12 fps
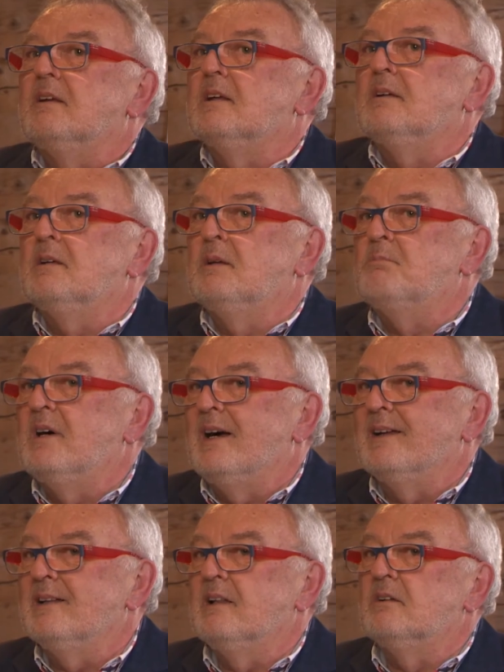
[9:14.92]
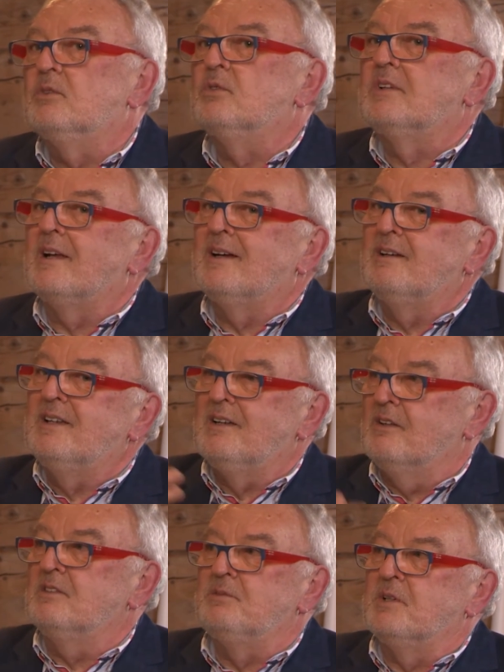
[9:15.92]
im Handel und auch in der
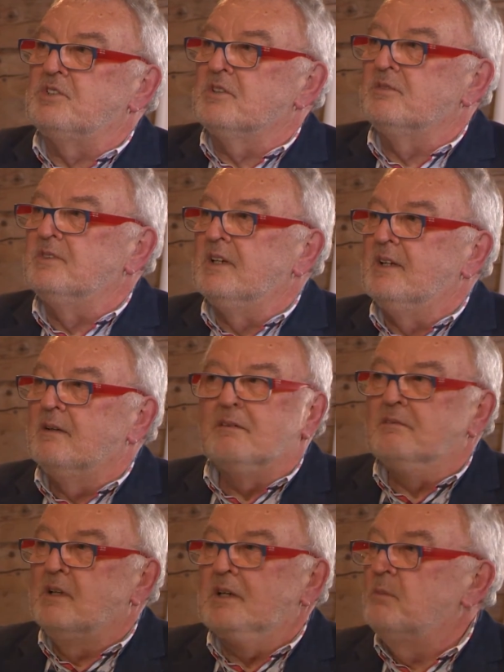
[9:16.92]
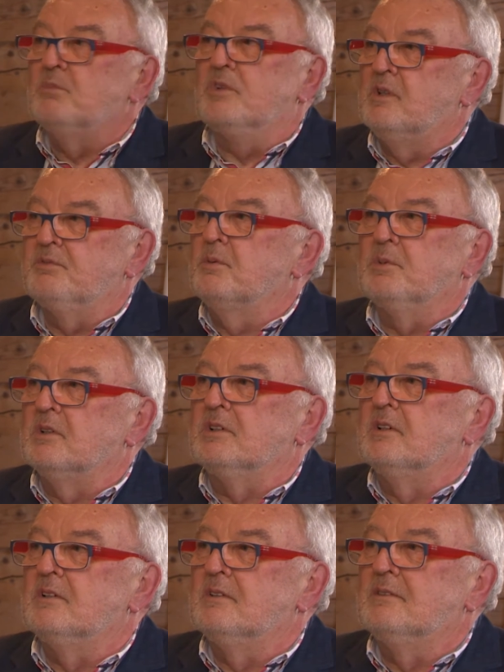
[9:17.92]
Landwirtschaft, wir leben alle von
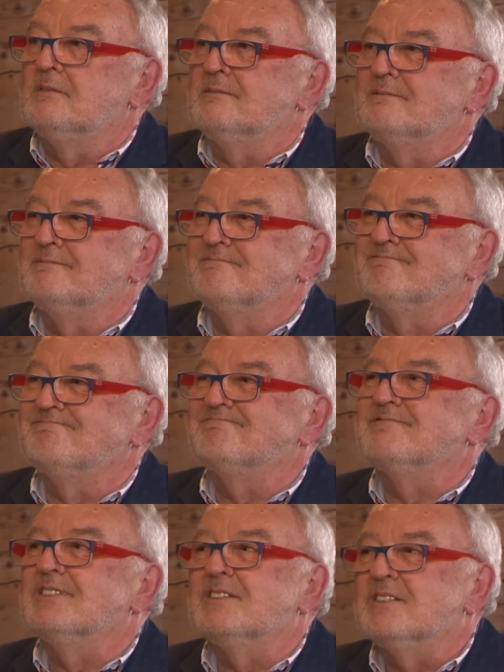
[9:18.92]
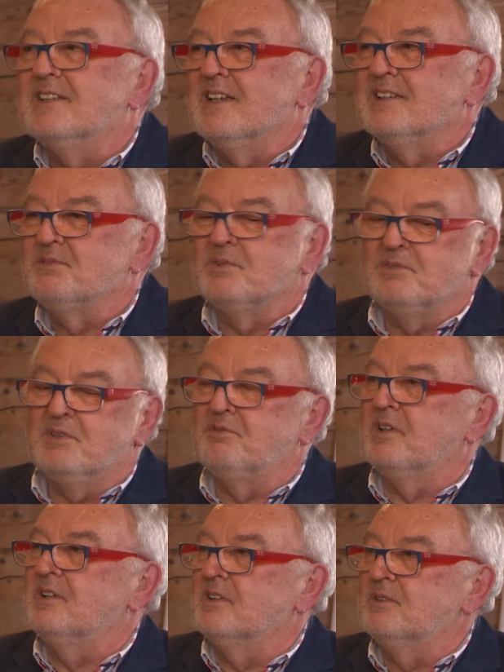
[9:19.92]
Geld. Mhm. Und das, was wir
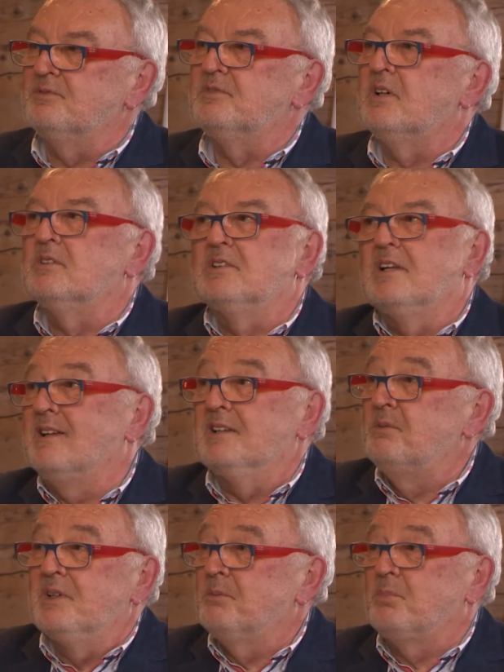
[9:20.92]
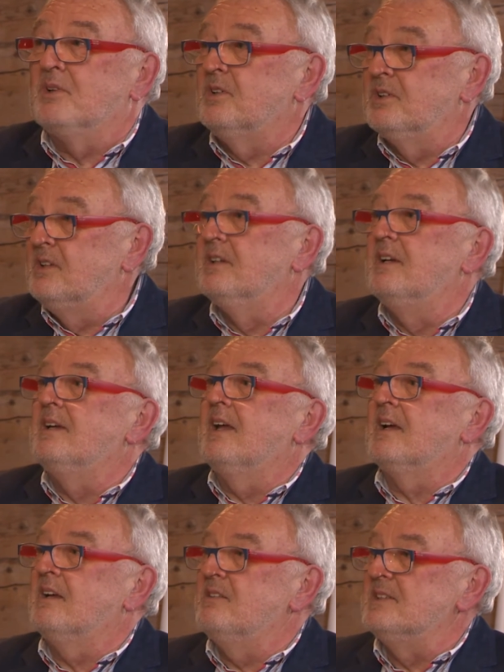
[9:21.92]
verkaufen, auch der Landwirt braucht
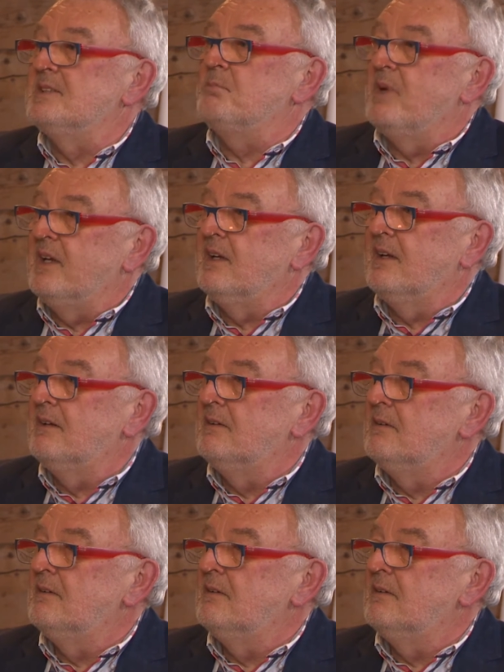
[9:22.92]
eine gewisse Menge